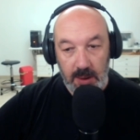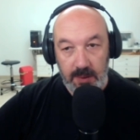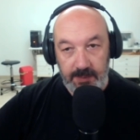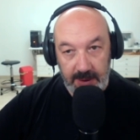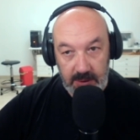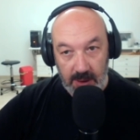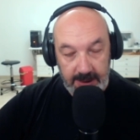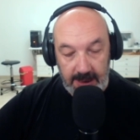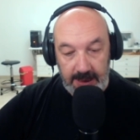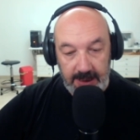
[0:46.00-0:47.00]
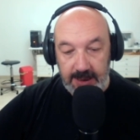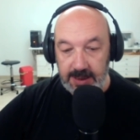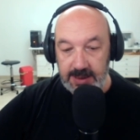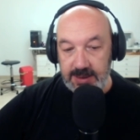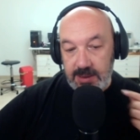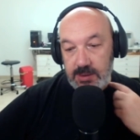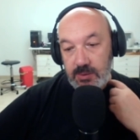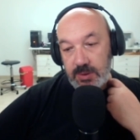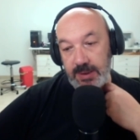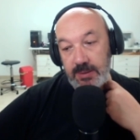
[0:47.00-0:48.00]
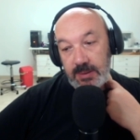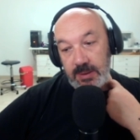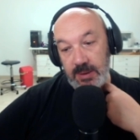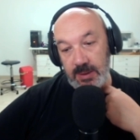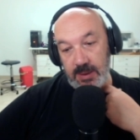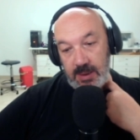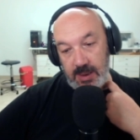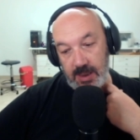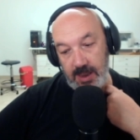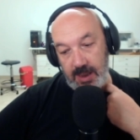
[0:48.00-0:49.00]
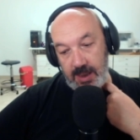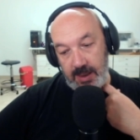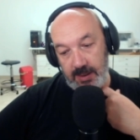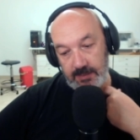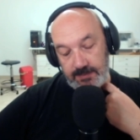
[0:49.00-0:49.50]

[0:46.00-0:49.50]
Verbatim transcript: Vi metto anche il link in descrizione. E,